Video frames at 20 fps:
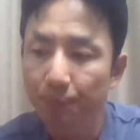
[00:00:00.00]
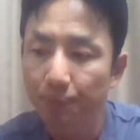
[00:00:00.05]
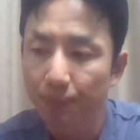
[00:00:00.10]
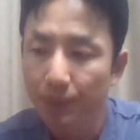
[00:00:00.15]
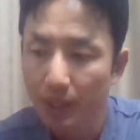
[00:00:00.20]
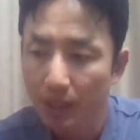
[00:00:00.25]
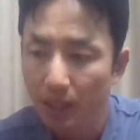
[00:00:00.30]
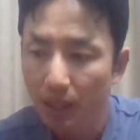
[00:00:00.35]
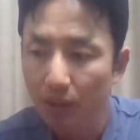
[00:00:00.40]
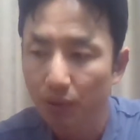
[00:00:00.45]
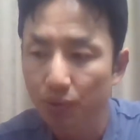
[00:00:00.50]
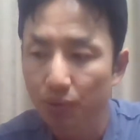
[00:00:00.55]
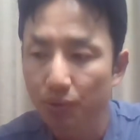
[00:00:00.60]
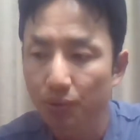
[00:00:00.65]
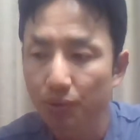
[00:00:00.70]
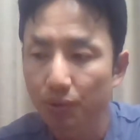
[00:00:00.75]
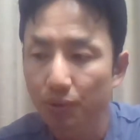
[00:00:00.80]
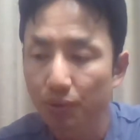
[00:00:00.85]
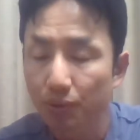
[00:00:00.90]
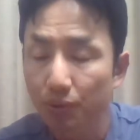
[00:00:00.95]
あねあ
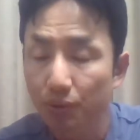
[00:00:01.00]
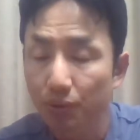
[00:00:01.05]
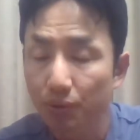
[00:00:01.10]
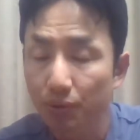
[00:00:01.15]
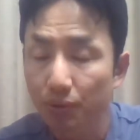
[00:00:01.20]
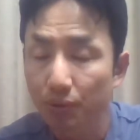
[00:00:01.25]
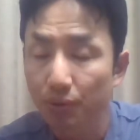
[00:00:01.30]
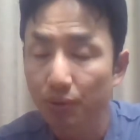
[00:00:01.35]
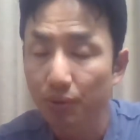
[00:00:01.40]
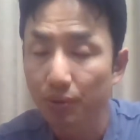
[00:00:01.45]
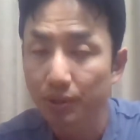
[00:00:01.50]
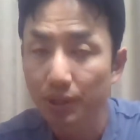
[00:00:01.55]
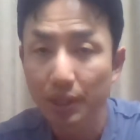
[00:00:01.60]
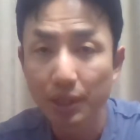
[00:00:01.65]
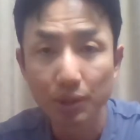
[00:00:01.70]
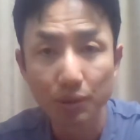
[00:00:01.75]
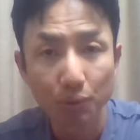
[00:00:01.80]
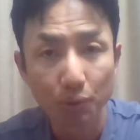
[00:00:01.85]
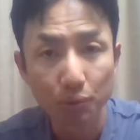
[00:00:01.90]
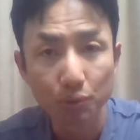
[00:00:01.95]
ので
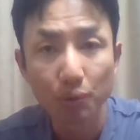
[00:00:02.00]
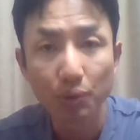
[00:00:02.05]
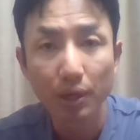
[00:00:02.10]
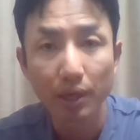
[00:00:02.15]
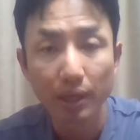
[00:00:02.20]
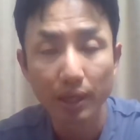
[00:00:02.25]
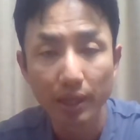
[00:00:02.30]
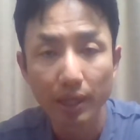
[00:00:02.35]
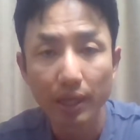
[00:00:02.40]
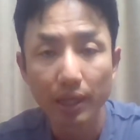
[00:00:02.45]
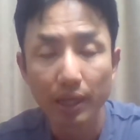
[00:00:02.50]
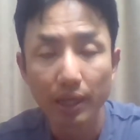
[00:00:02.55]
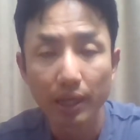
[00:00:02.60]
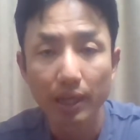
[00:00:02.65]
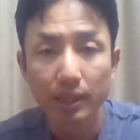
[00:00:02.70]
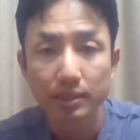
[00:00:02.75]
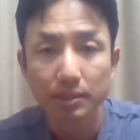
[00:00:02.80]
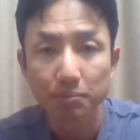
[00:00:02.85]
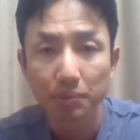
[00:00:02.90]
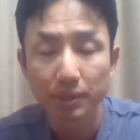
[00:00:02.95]
きることからね
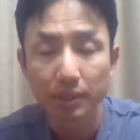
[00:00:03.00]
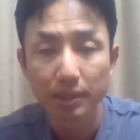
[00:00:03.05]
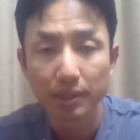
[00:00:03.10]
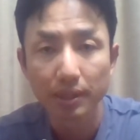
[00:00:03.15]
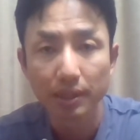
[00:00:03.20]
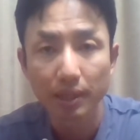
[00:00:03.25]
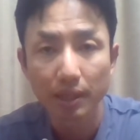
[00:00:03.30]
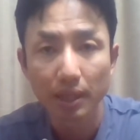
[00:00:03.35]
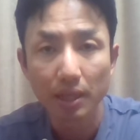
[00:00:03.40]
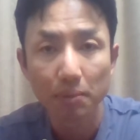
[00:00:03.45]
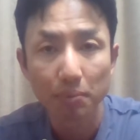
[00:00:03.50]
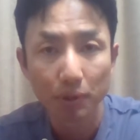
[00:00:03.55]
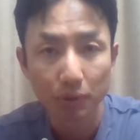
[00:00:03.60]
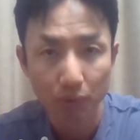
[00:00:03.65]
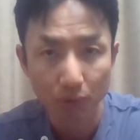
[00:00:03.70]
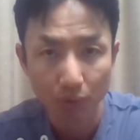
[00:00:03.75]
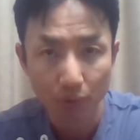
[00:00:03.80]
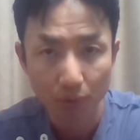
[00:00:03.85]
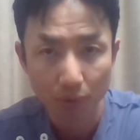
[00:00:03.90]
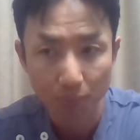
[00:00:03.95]
始めていただければ
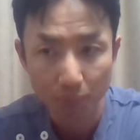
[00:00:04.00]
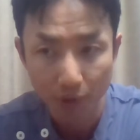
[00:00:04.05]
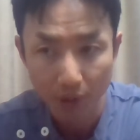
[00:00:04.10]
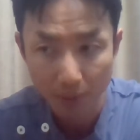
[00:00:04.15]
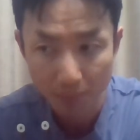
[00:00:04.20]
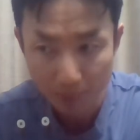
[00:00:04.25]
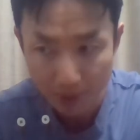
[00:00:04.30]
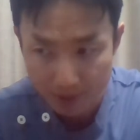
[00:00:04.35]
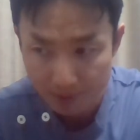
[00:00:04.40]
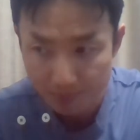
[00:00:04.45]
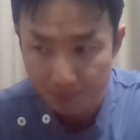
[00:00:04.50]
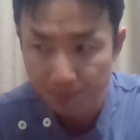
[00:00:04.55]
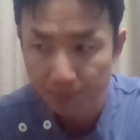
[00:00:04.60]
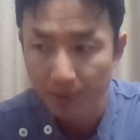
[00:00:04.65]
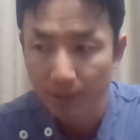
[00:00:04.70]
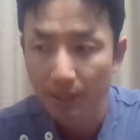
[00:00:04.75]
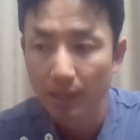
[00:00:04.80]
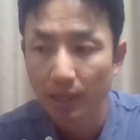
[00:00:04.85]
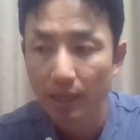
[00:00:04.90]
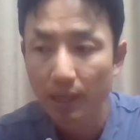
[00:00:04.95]
と思います。
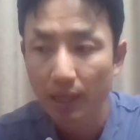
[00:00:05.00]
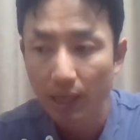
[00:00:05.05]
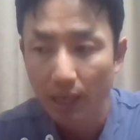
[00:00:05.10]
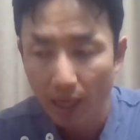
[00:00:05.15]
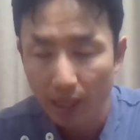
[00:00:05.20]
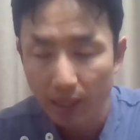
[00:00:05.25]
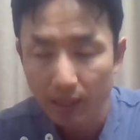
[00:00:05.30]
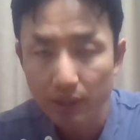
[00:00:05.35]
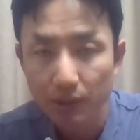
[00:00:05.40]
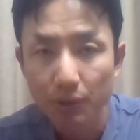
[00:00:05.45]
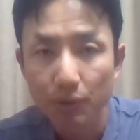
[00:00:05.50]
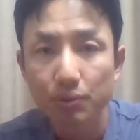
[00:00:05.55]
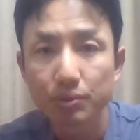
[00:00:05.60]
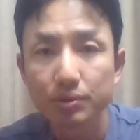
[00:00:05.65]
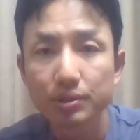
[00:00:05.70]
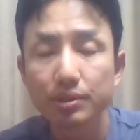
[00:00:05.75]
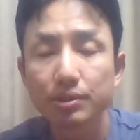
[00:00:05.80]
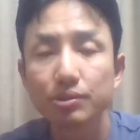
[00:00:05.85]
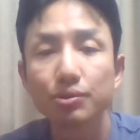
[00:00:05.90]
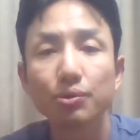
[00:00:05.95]
はい。では本
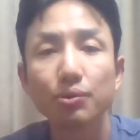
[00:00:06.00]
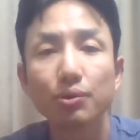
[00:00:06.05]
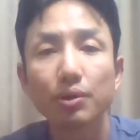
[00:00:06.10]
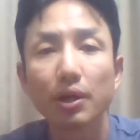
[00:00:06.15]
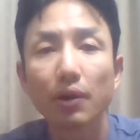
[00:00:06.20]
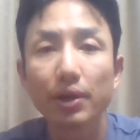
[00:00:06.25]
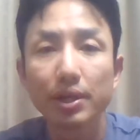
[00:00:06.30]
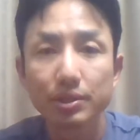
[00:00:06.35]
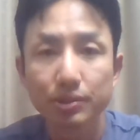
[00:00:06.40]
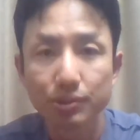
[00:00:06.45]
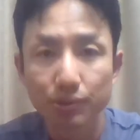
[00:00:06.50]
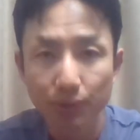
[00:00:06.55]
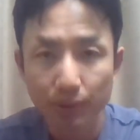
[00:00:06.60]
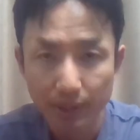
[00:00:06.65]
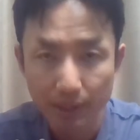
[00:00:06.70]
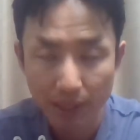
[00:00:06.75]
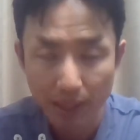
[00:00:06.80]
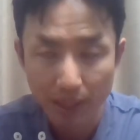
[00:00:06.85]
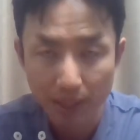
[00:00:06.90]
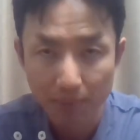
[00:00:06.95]
日の動画は以上
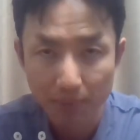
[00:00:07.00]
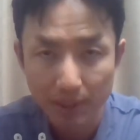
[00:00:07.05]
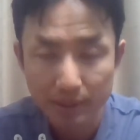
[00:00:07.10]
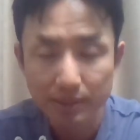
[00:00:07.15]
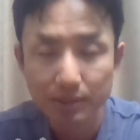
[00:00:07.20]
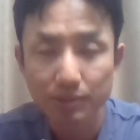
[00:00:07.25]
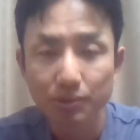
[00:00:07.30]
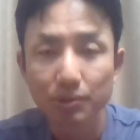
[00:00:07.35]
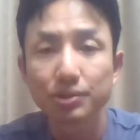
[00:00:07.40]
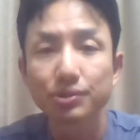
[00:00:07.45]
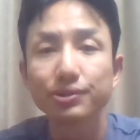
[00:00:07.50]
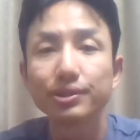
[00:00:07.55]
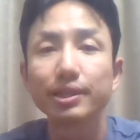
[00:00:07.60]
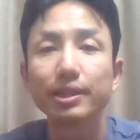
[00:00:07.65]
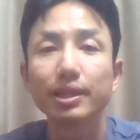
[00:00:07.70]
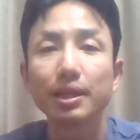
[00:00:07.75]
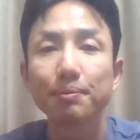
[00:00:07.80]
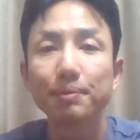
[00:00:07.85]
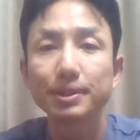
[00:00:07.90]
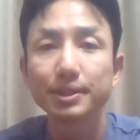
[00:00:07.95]
になります。ご視聴いた
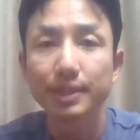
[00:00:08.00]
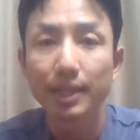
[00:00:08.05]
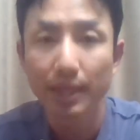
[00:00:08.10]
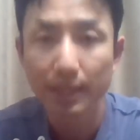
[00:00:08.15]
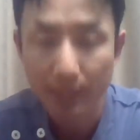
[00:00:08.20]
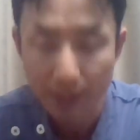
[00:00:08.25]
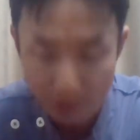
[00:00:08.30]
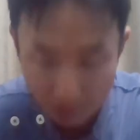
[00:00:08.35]
だきましてありが